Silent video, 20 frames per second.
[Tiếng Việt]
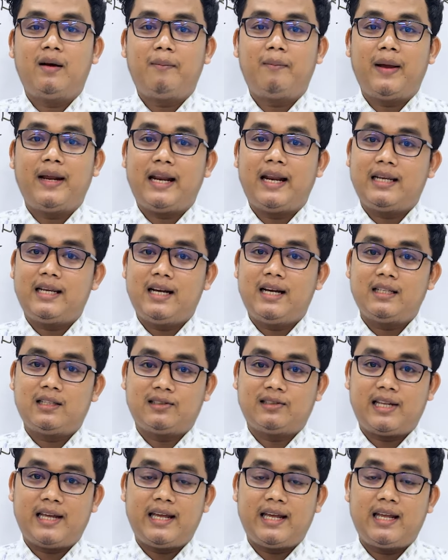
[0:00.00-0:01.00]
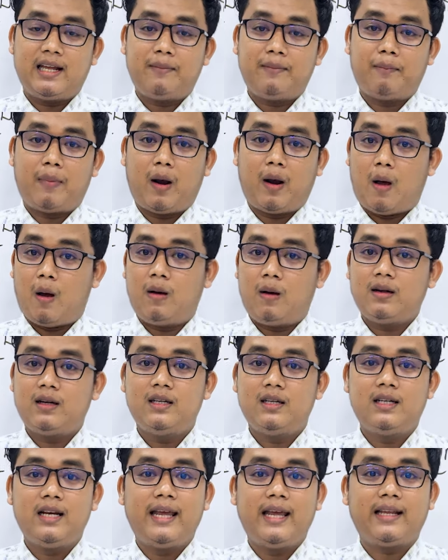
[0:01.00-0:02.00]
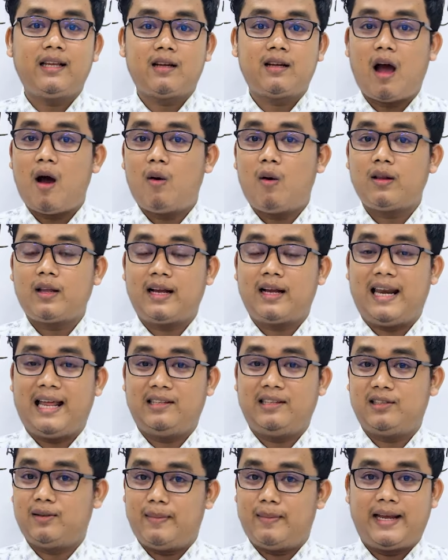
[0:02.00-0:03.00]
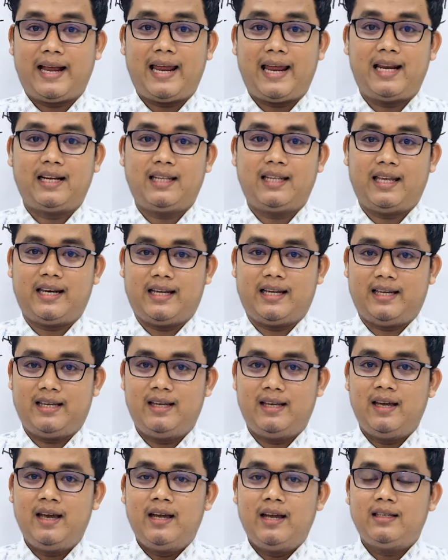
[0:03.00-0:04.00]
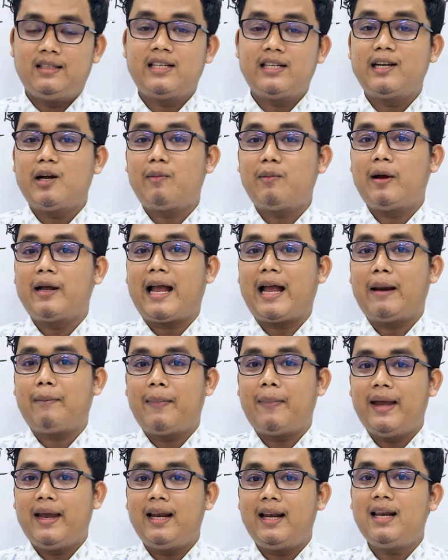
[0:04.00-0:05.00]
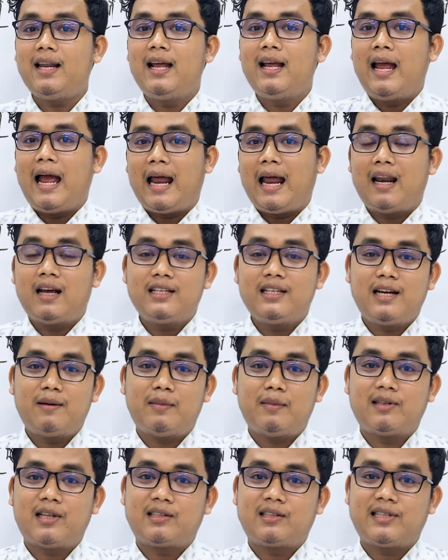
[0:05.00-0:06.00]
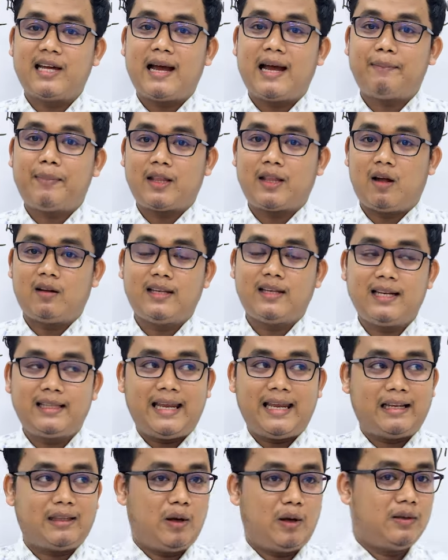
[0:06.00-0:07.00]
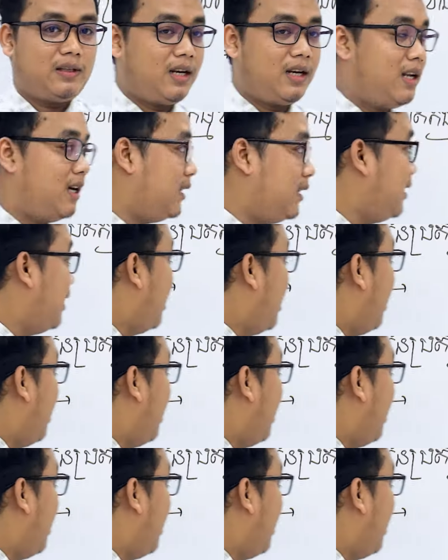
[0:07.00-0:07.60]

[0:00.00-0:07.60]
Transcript: pe đại dương từ xây lõng cứ lên khóc cái này sầm mấy cá năng tiệt đấy. Chẳng có mọi khát pe, lấy dương mà sạc xa và tỏ tiết tiện tôn tận nắng,